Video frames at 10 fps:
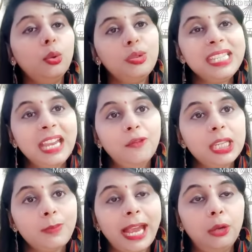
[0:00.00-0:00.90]
उसकी वो
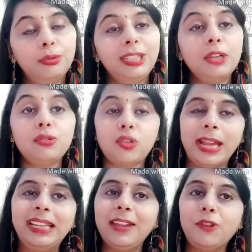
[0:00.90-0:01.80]
स्मेल होती है उस
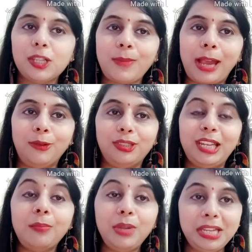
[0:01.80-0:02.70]
जेल की वो स्मेल होती
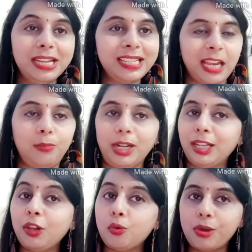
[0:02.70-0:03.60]
है पीरियड्स के ब्लड
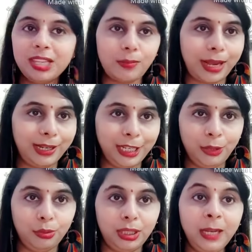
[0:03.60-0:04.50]
की कोई स्मेल नहीं
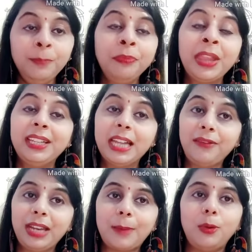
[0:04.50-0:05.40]
होती या
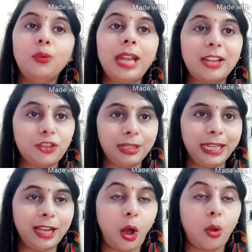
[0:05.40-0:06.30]
फिर आप लोगों ने आजकल
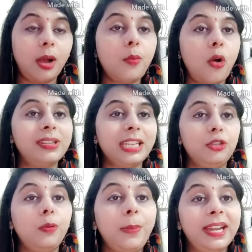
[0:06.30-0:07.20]
देखा होगा बहुत से
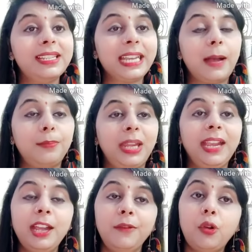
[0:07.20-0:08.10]
जो पैड्स हैं
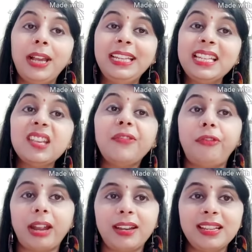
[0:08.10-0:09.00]
आपके वो हल्की सी
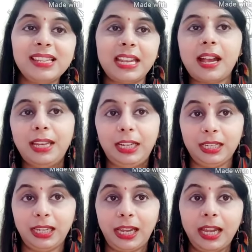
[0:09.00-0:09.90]
फ्रेगरेंस के आने
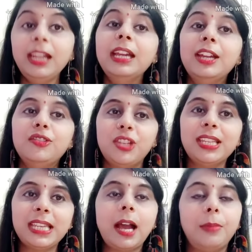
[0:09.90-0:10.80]
लगे हैं
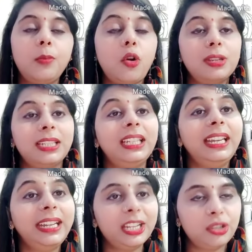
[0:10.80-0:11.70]
जिससे हमें बहुत ज़्यादा
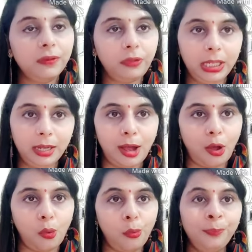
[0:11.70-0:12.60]
इरीटेशन फील ना
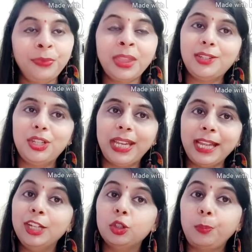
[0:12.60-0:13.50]
हो ठीक
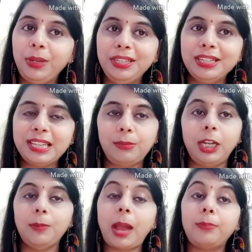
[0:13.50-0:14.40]
है तो पीरियड्स के
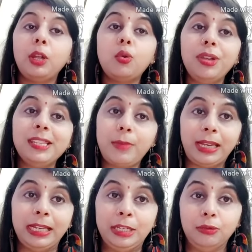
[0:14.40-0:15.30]
ब्लड में आपके कोई
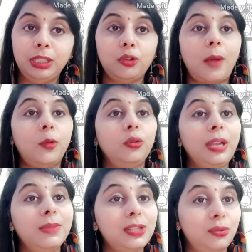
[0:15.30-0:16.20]
स्मेल नहीं होती तो आप लोग
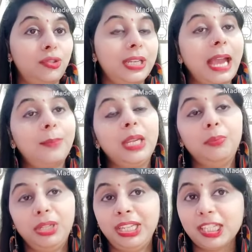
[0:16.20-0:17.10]
ये मत सोचिए कि आपके
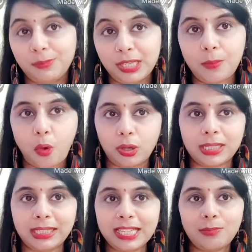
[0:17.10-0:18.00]
पीरियड्स में से बहुत
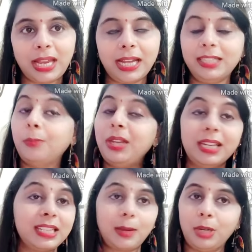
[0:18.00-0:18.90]
ज़्यादा स्मेल आ रही है
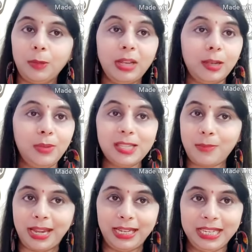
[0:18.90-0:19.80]
पीरियड्स के ब्लड में कभी
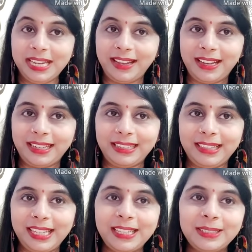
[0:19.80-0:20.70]
स्मेल नहीं आया
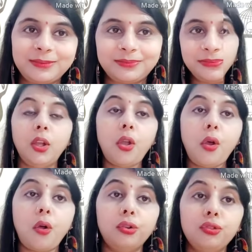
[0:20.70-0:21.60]
करती
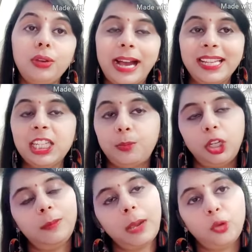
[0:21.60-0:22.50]
और जो लास्ट
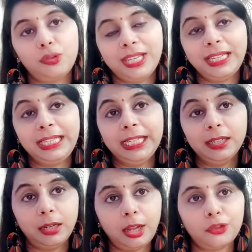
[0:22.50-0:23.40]
पॉइंट मैं आप लोगों से
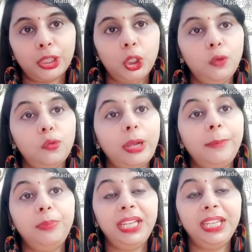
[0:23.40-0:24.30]
क्लियर करना चाहती हूँ वो है
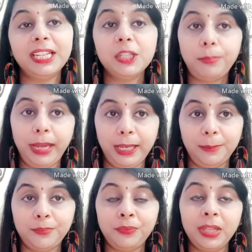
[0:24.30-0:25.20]
पीरियड्स पेन